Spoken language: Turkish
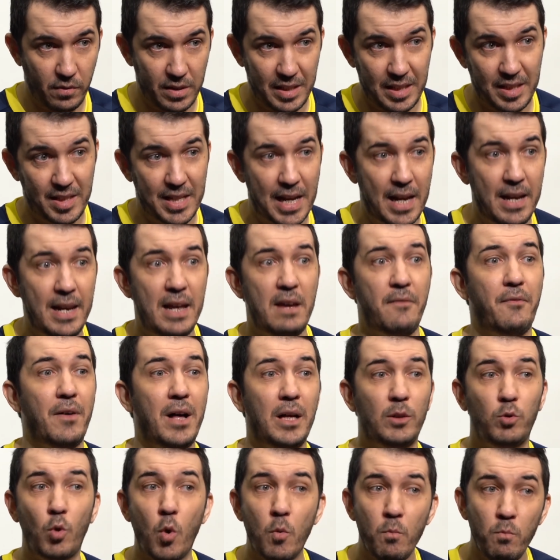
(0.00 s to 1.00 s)
fizikselliğe
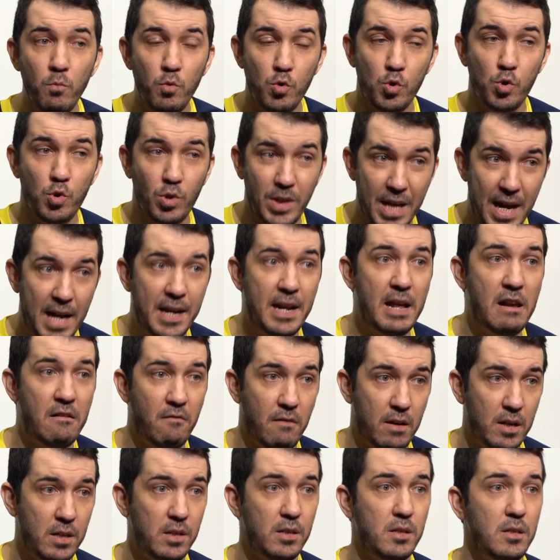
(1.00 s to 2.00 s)
falan dönmüş
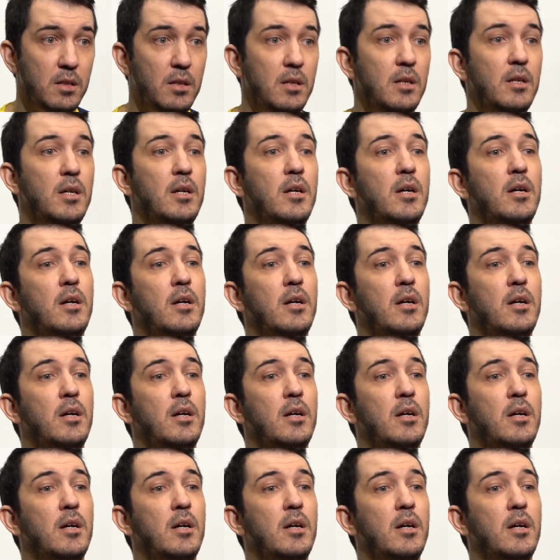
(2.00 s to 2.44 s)
diyenler var.